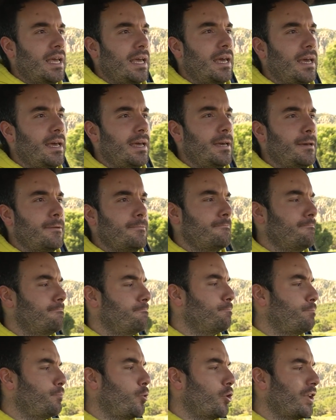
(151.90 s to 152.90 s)

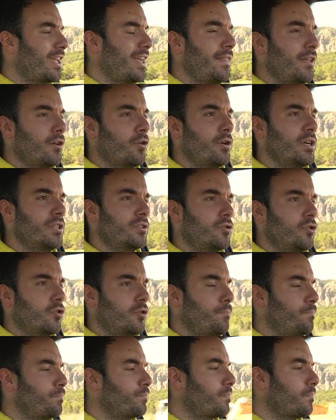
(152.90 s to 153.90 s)
Em, ¿Por qué digo
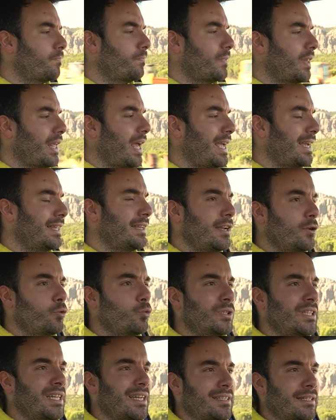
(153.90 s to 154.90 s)
esto? Hay que tener en
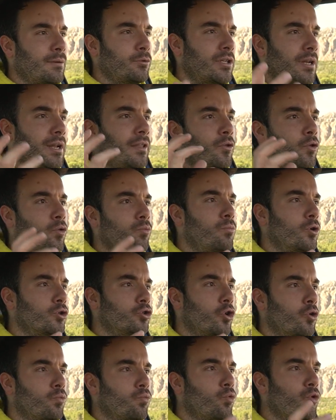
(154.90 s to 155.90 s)
cuenta que estamos hablando de un
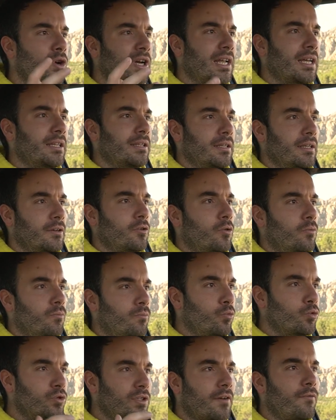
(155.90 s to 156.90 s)
motor muy grande,
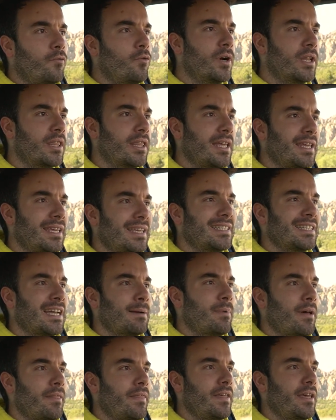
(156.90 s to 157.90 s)
con mucha fuerza y que es
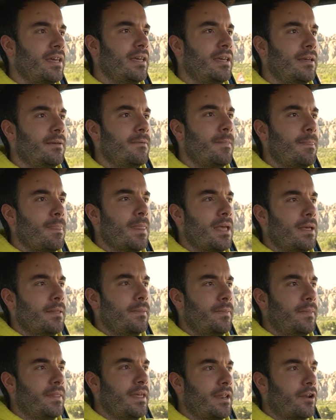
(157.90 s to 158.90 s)
capaz de
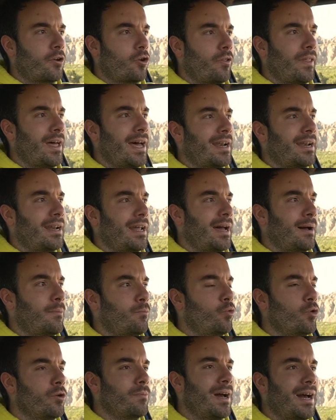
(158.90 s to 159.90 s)
de rodar a
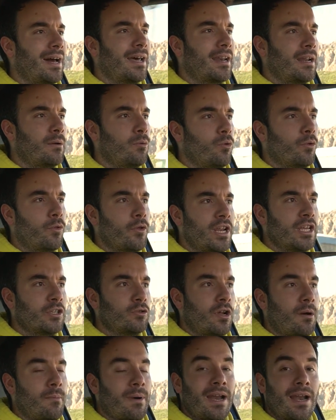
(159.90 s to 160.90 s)
muy bajas revoluciones de
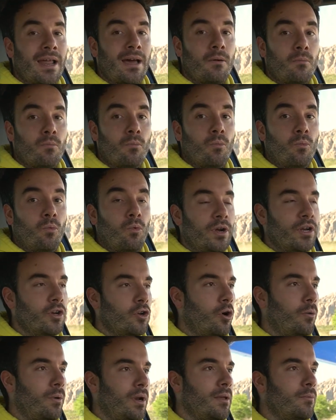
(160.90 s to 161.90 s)
una manera muy
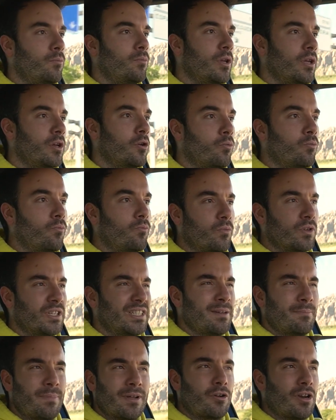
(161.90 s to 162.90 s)
noble y,
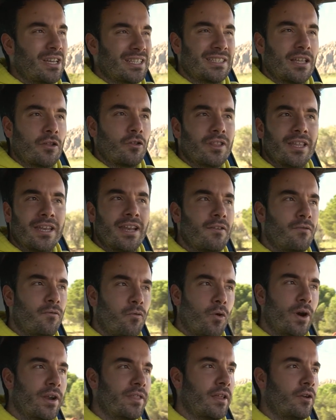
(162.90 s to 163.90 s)
siempre con la sensación de tener
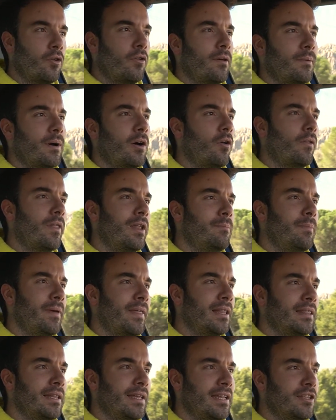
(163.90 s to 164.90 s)
fuerza ¿no? debajo del
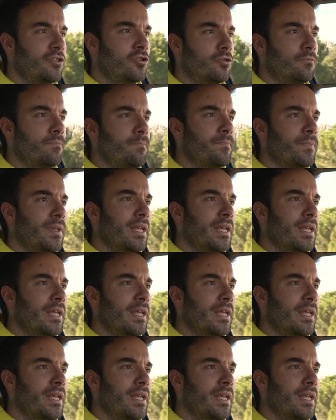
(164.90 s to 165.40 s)
pedal derecho.